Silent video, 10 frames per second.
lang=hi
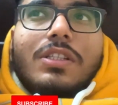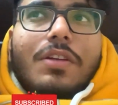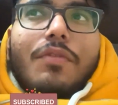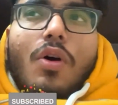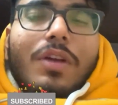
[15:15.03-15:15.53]
से
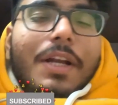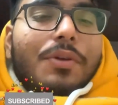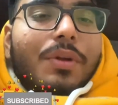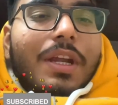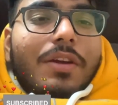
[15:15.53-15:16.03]
व्लॉग लेट
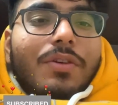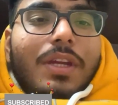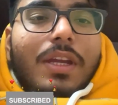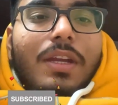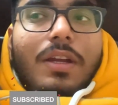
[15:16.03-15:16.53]
हो रहे हैं
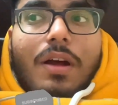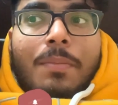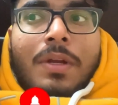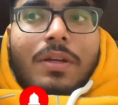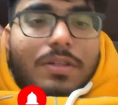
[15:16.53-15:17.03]
क्योंकि
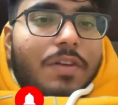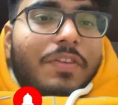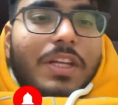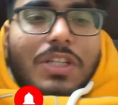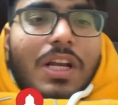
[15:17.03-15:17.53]
अभी
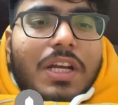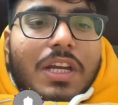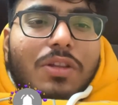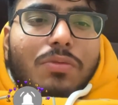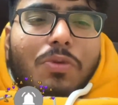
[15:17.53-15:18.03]
शिफ्टिंग चल रही
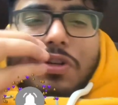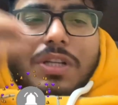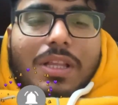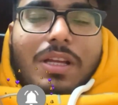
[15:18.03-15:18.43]
है तो बहुत ज़्यादा